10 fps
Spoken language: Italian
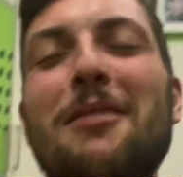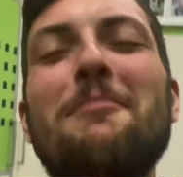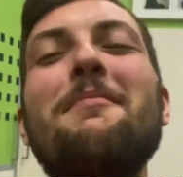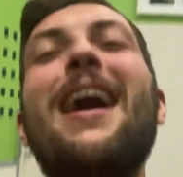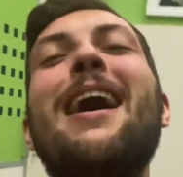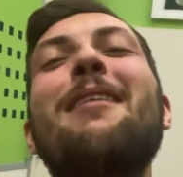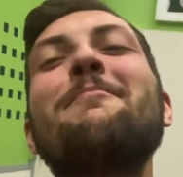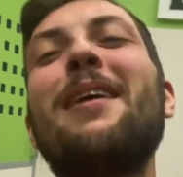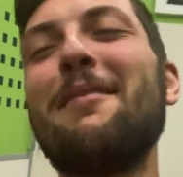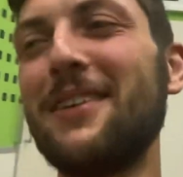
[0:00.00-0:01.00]

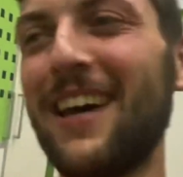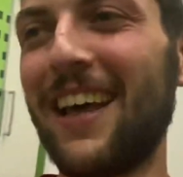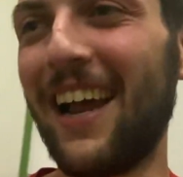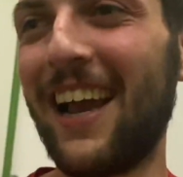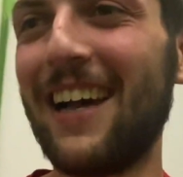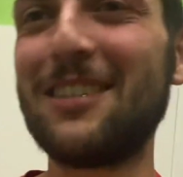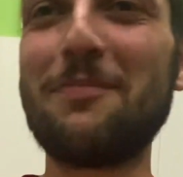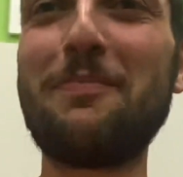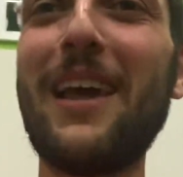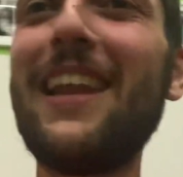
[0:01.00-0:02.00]
Mamma mia ragazzi,
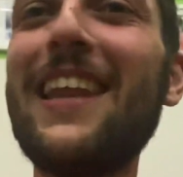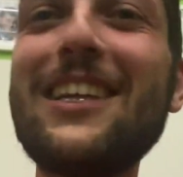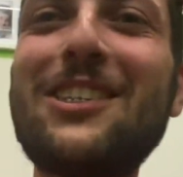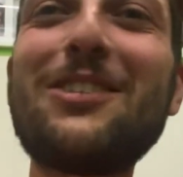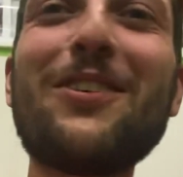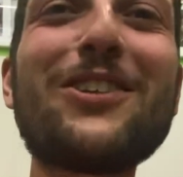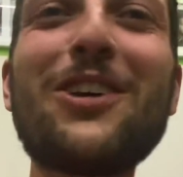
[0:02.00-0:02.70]
bellissimo,